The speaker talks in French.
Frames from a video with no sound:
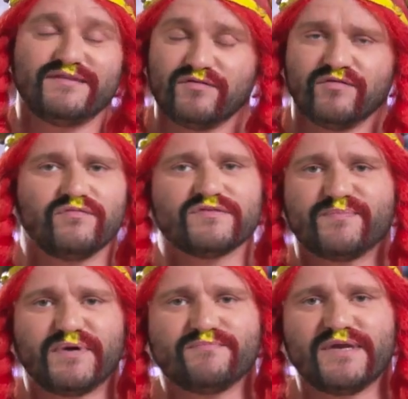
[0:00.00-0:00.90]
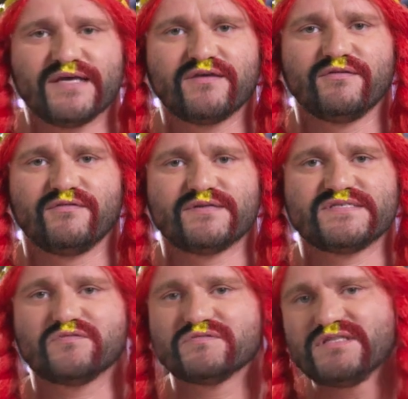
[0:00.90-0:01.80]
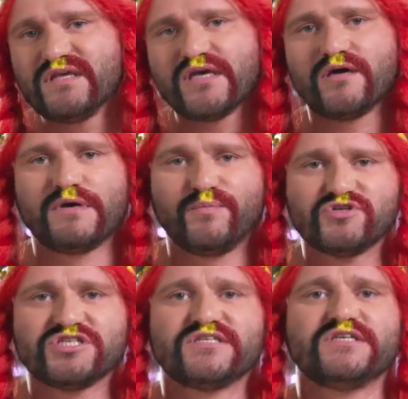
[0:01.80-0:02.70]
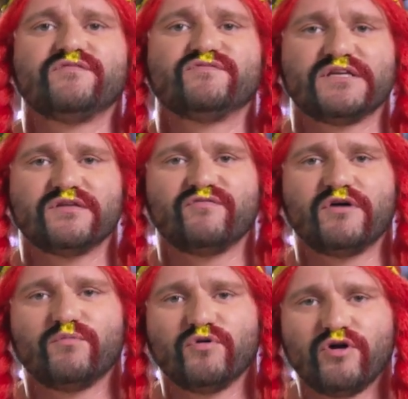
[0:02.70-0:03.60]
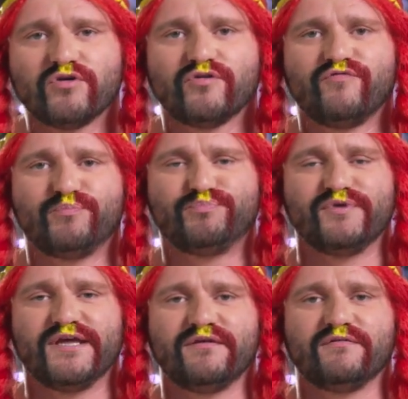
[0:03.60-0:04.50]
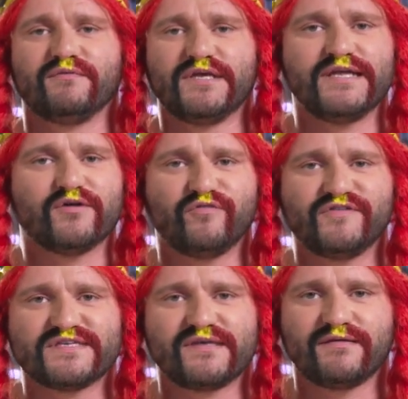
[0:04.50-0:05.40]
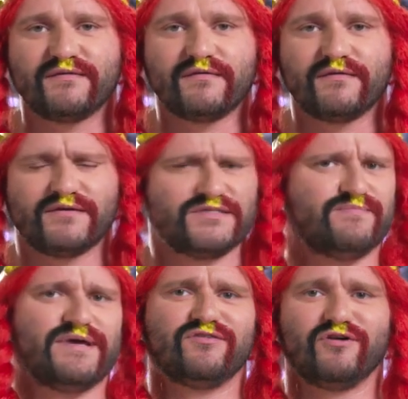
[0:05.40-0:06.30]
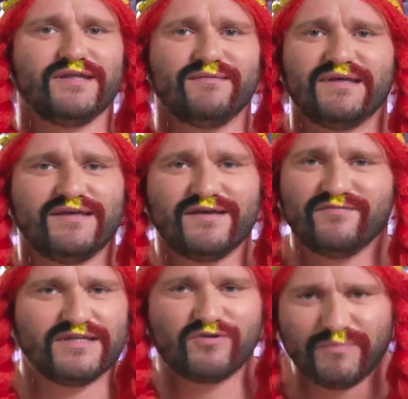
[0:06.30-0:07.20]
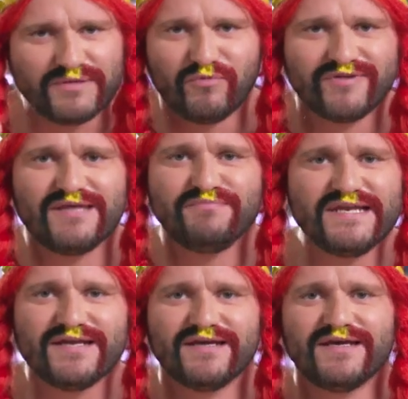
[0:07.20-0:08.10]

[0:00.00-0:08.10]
il dit non, non, c'est pas une blague, euh, c'est considéré comme un projectile, vous allez devoir me rendre votre poulet, il est confisqué. J'ai dit « mais attendez, mais vous êtes complètement débile,